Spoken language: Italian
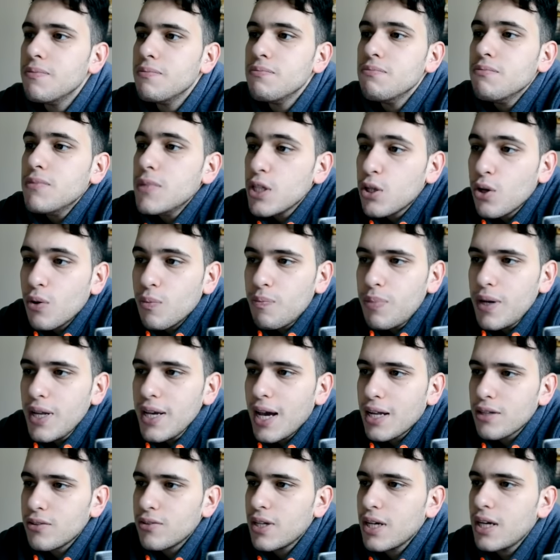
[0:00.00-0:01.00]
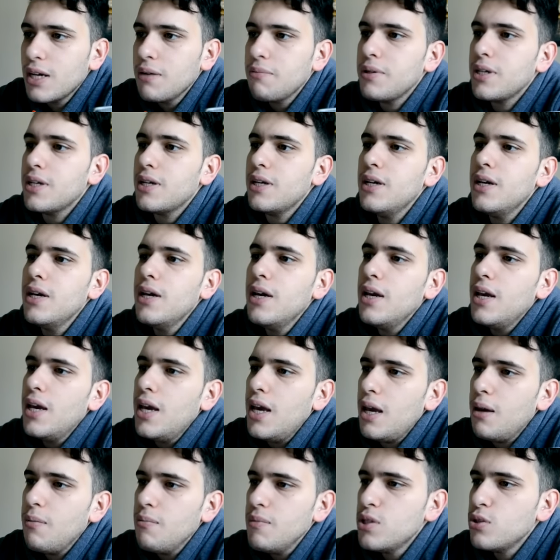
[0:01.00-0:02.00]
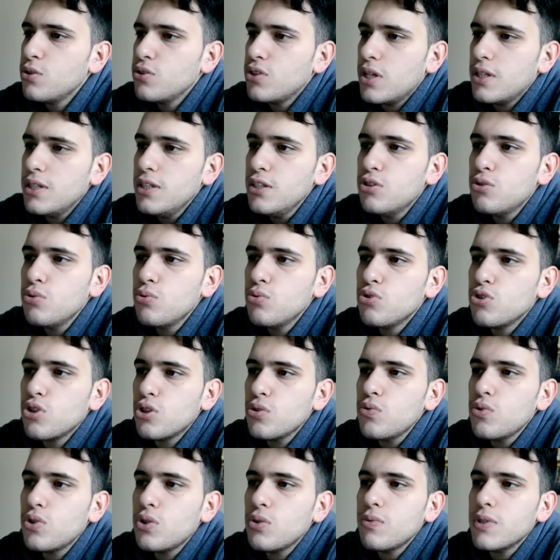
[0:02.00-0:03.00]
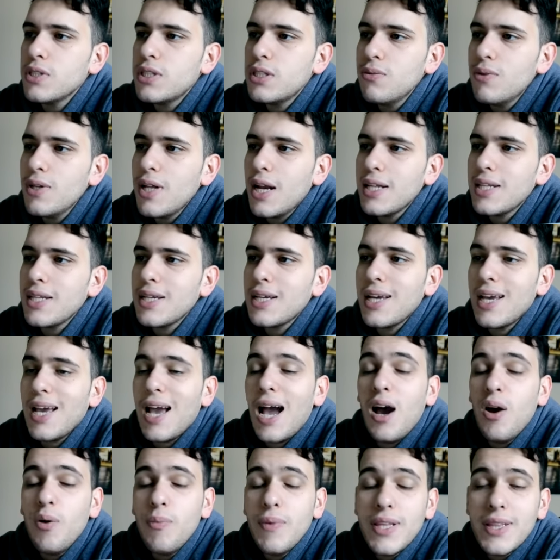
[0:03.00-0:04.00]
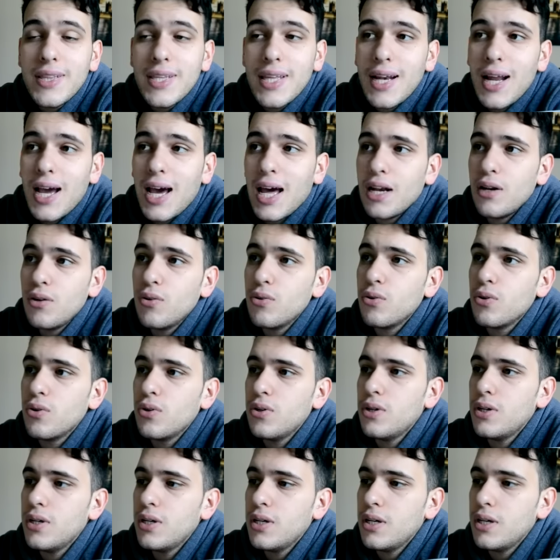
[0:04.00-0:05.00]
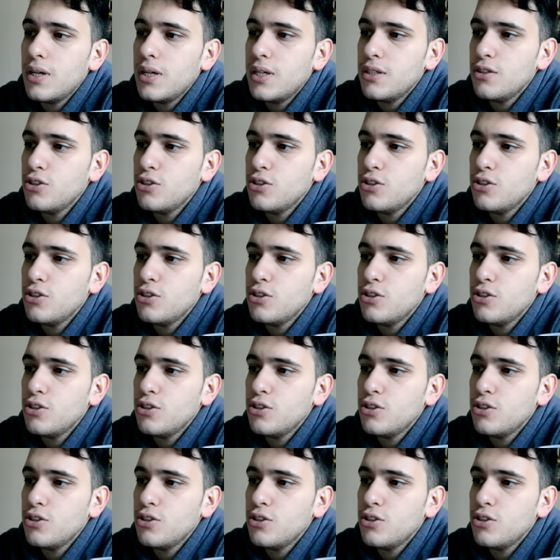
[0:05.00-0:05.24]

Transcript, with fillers: di complicato da capire e bisogna distruggere tutti questi quadrati che aumenteranno eh,